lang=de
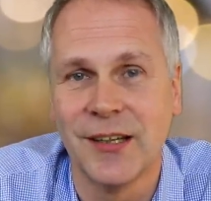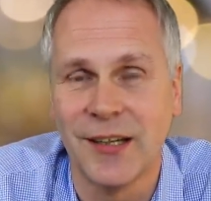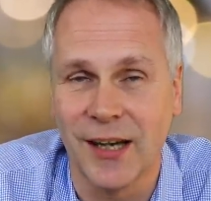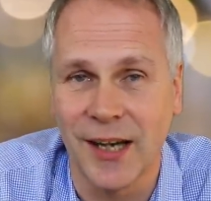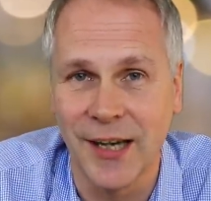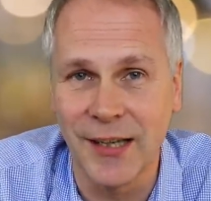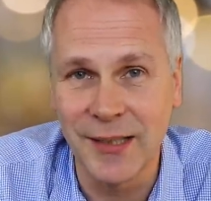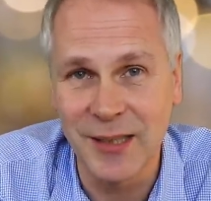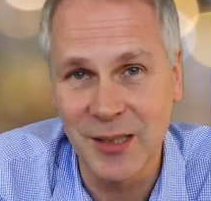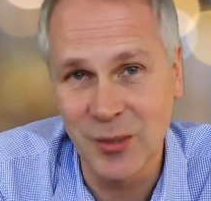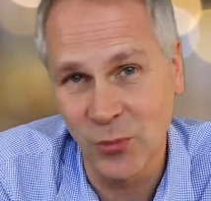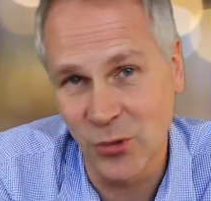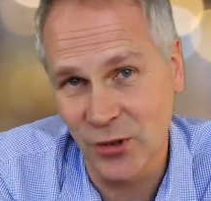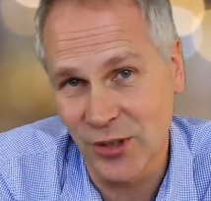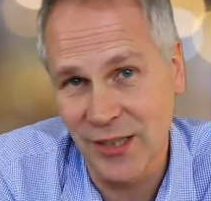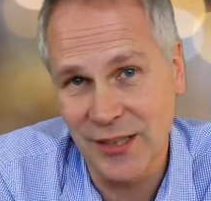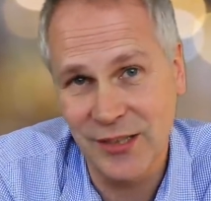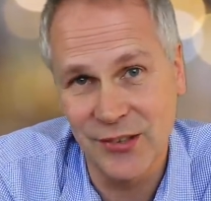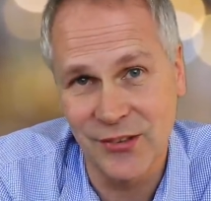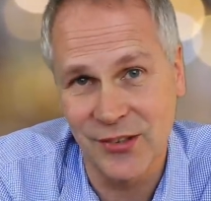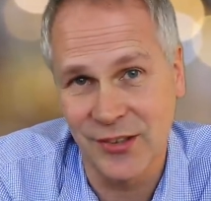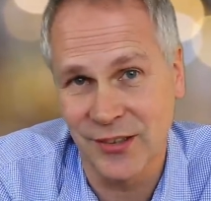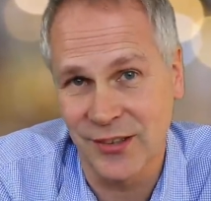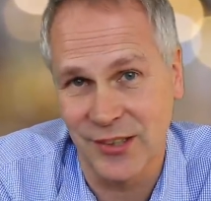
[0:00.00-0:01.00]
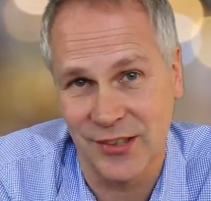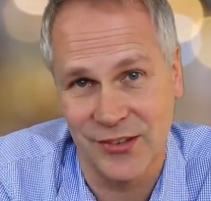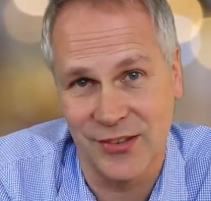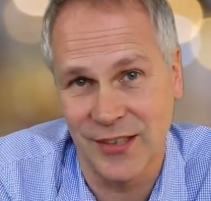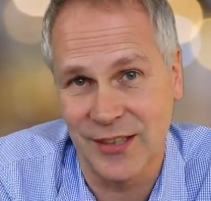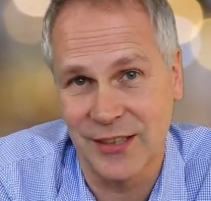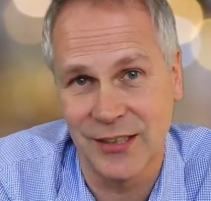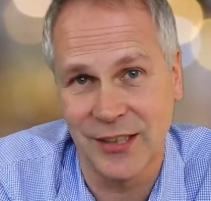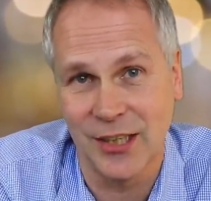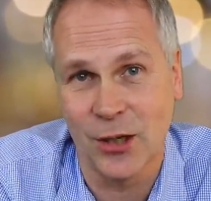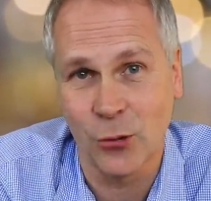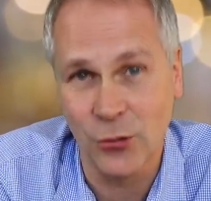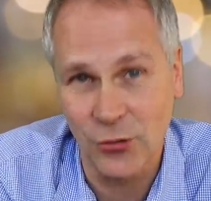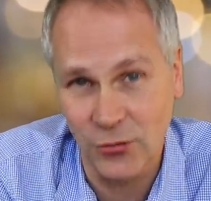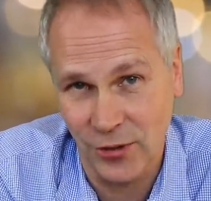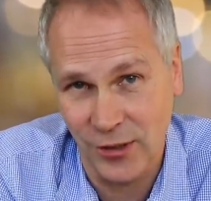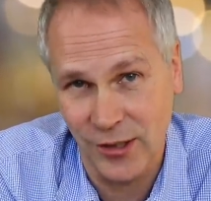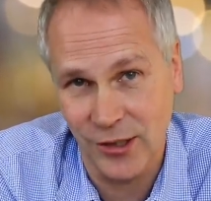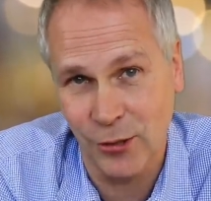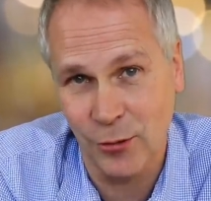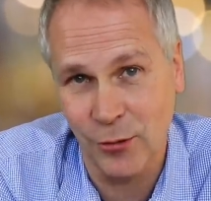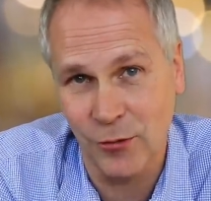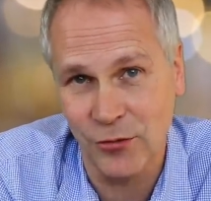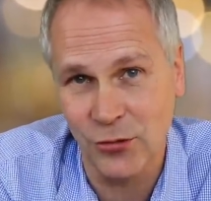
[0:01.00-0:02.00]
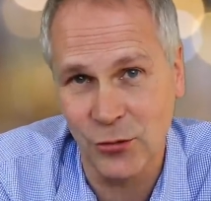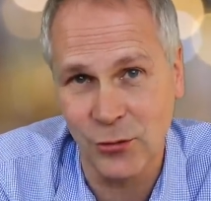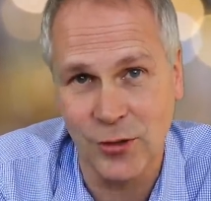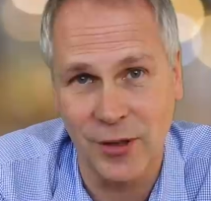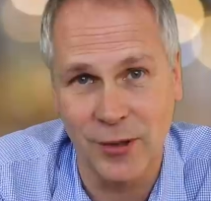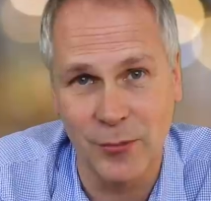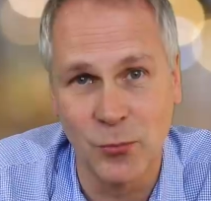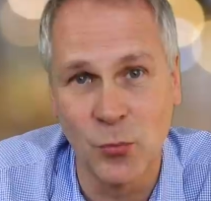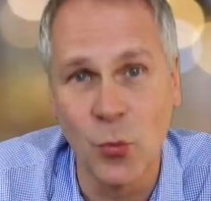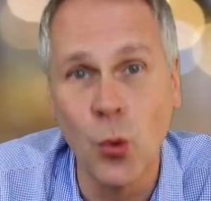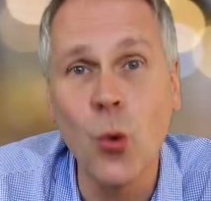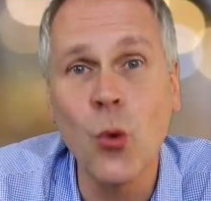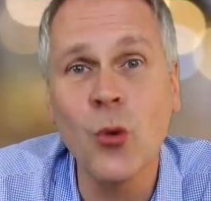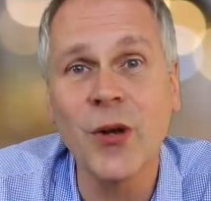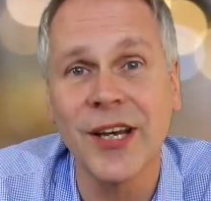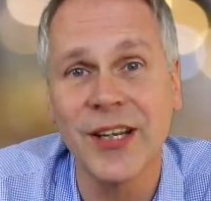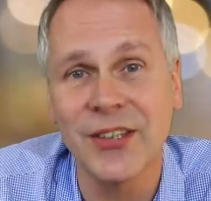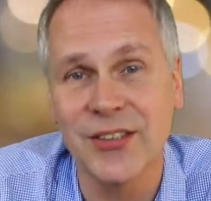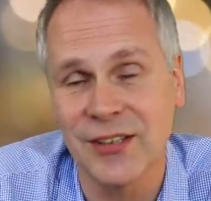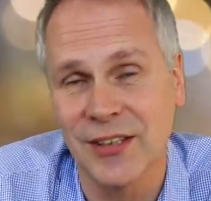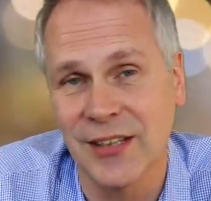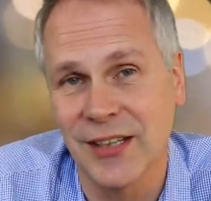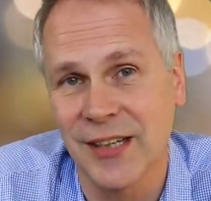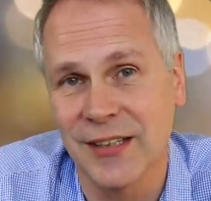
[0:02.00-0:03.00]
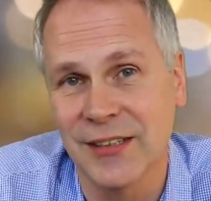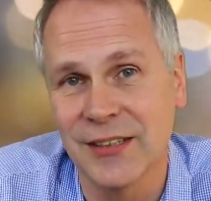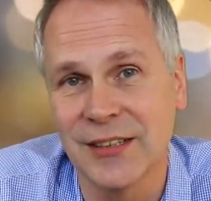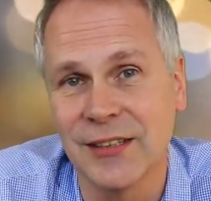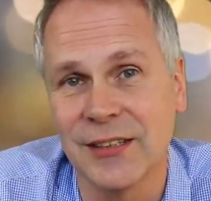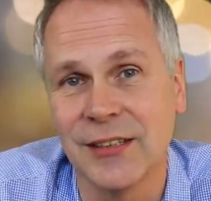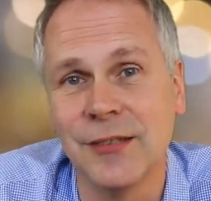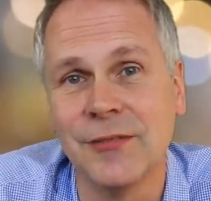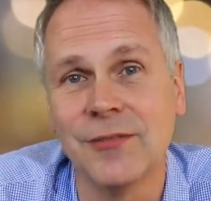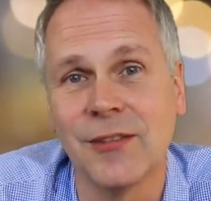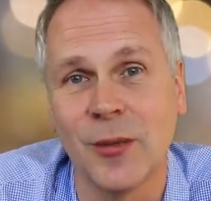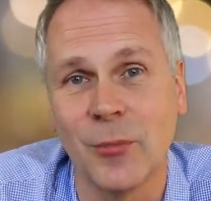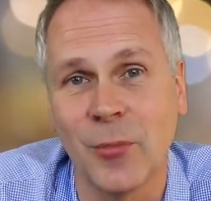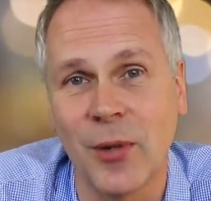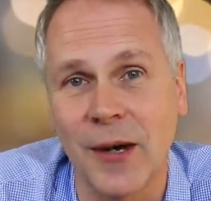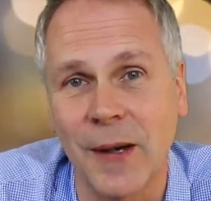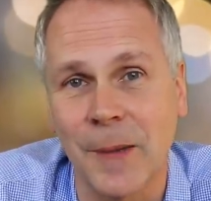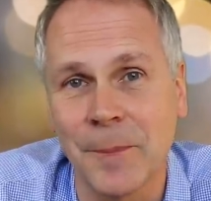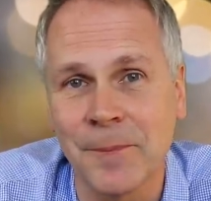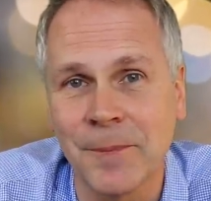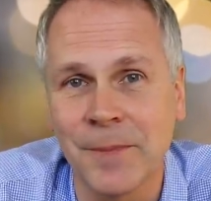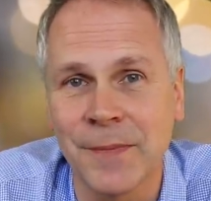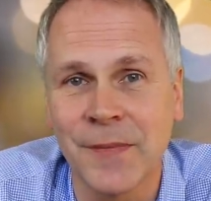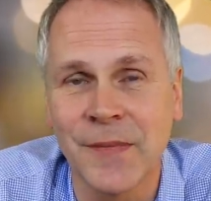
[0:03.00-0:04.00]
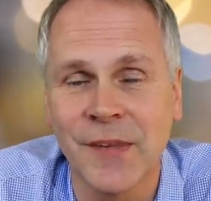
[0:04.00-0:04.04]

Einige Modelle sind tatsächlich ausverkauft oder monatelang nicht lieferbar.